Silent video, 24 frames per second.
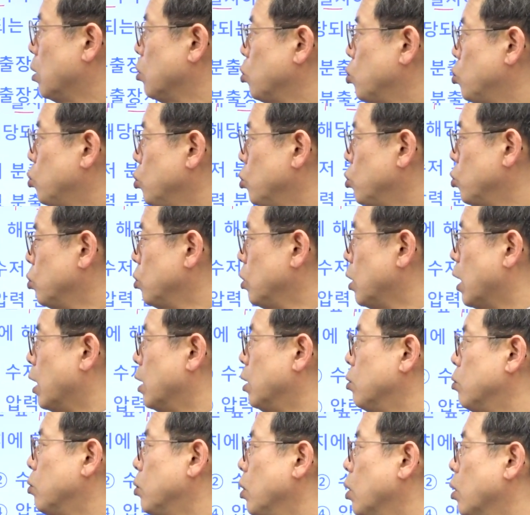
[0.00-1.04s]
수중
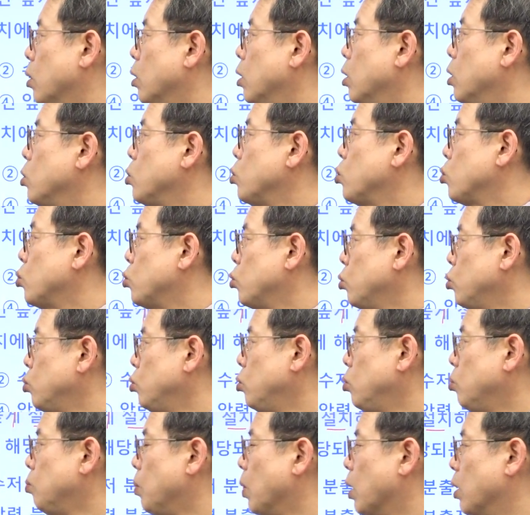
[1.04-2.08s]
아니고요.
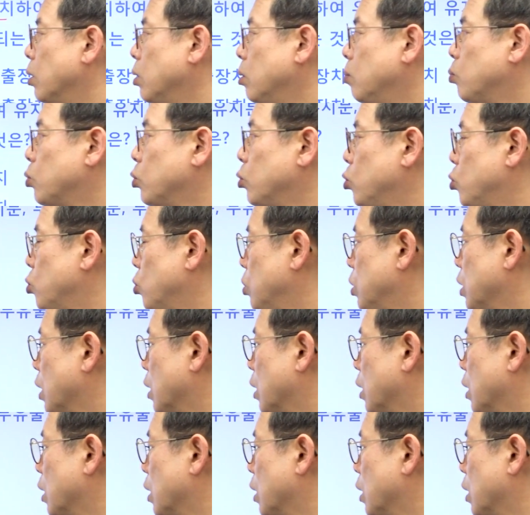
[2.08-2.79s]
수면 분출